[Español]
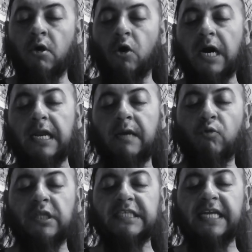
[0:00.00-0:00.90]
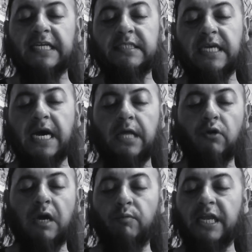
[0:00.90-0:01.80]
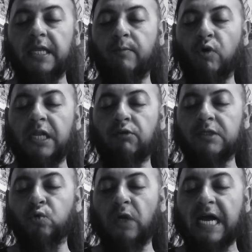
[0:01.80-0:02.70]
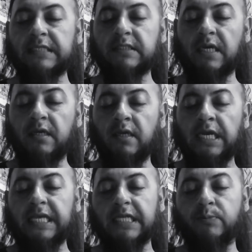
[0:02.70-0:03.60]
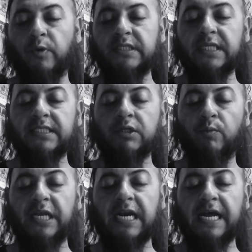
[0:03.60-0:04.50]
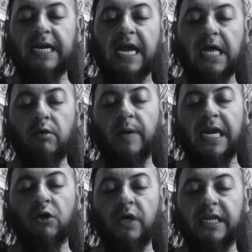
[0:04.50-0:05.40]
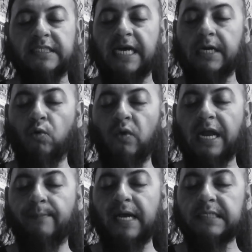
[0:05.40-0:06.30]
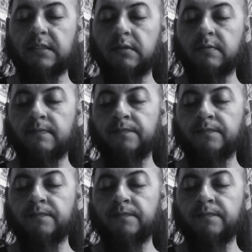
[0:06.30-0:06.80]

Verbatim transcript: Ojalá el muy desgraciado la hubiera devuelto a su casa y después se hubiera largado para no regresar nunca más.